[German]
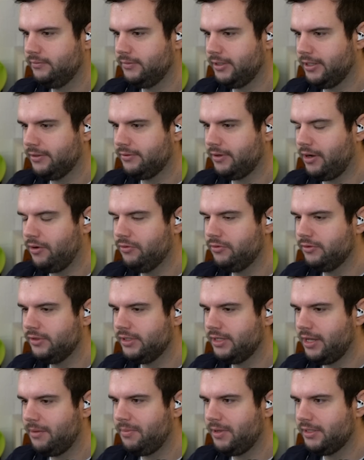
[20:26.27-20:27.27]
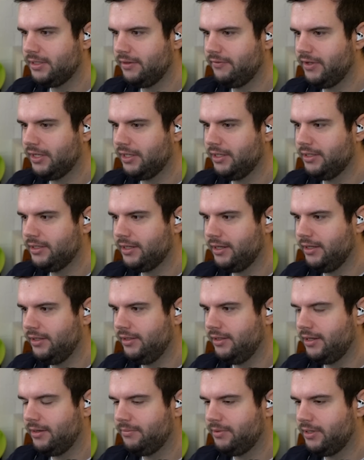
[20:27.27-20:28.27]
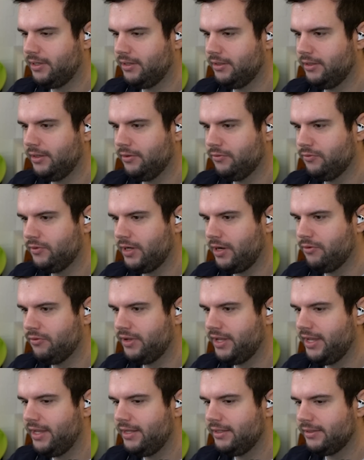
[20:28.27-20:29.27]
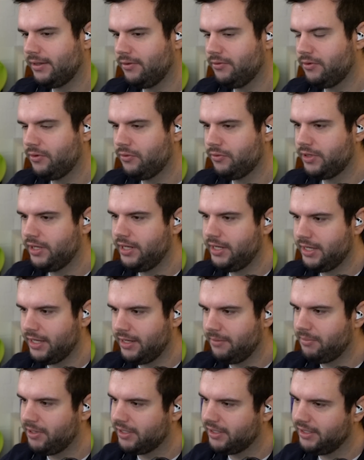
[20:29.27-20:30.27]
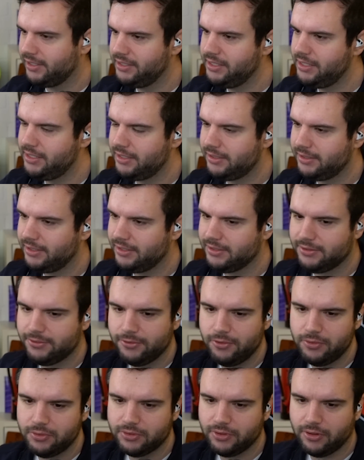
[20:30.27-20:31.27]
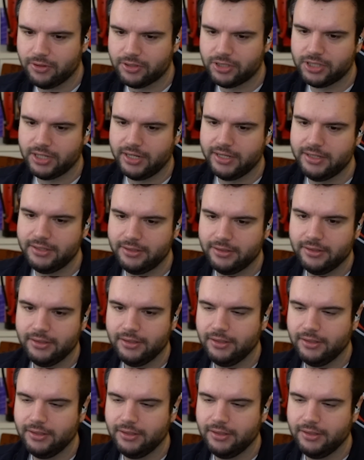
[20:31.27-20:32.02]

Also Autosniper ist ja wirklich geil, aber ja gut, AOG ist auch noch okay. Aber Krieg ist ja so dogscheit.